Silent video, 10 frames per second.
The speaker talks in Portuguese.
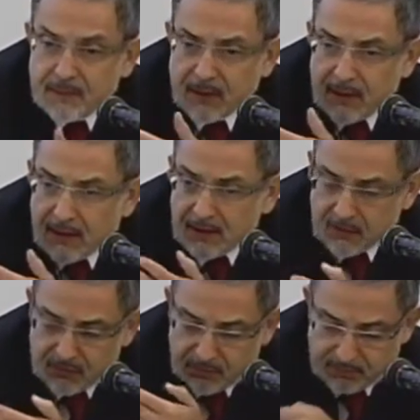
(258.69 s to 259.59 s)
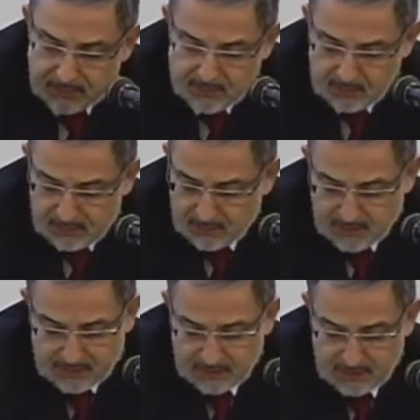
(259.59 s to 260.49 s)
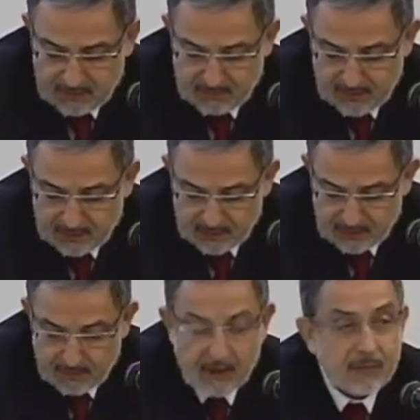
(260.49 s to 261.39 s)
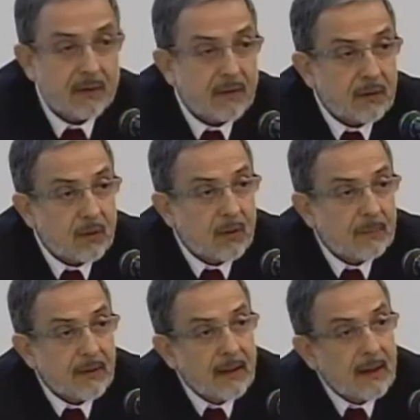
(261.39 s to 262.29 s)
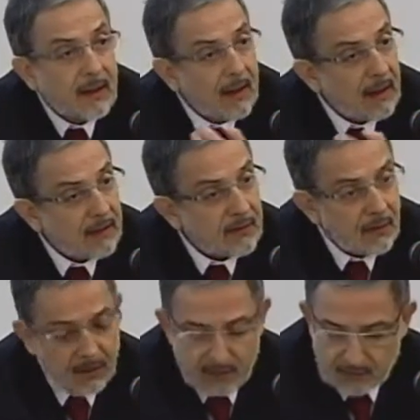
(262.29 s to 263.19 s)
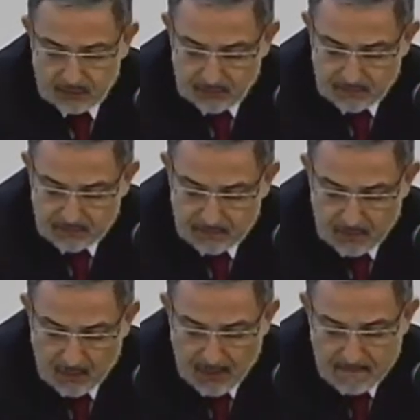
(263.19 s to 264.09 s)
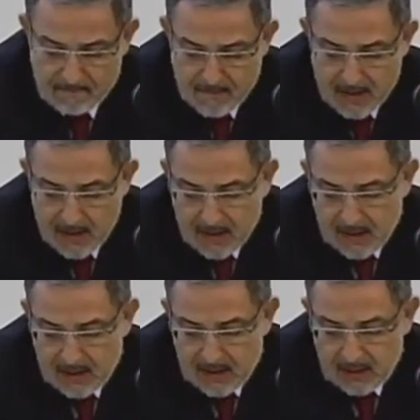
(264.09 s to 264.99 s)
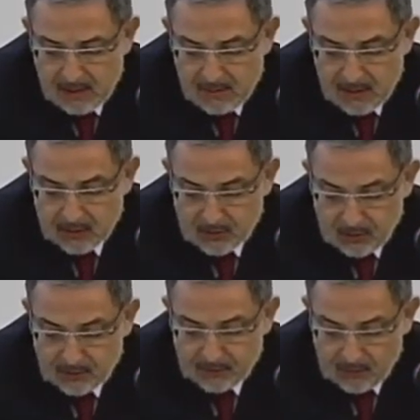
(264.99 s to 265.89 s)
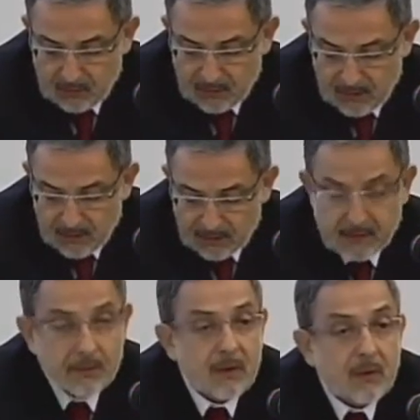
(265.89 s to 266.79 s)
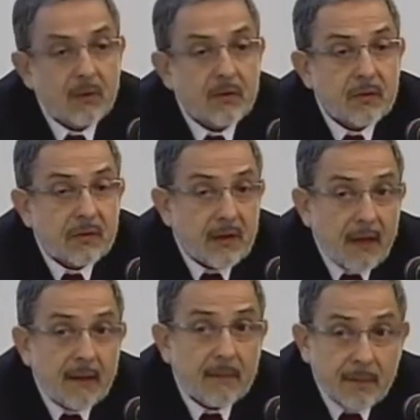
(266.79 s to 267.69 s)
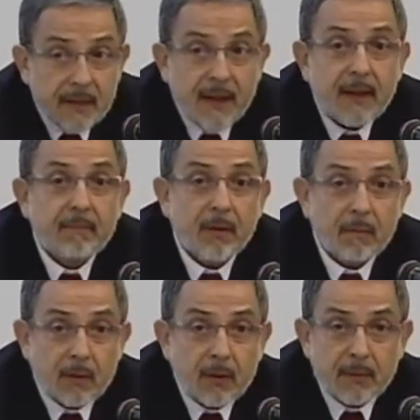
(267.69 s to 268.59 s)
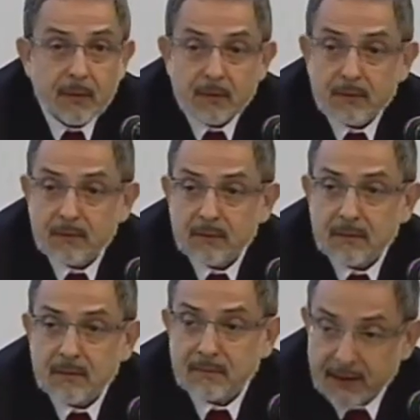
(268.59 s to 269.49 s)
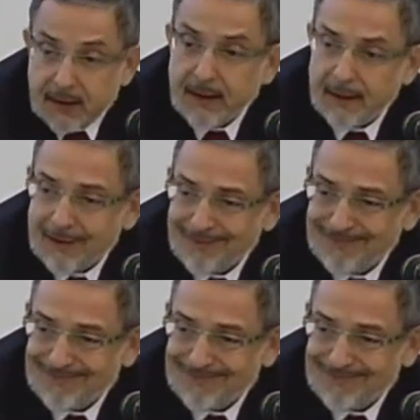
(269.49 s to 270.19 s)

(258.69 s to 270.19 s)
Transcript: Aliás, o Supremo recentemente se manifestou em relação a isto. Não é? É, mas houve uma ação de inconstitucionalidade impetrada pelo próprio PT.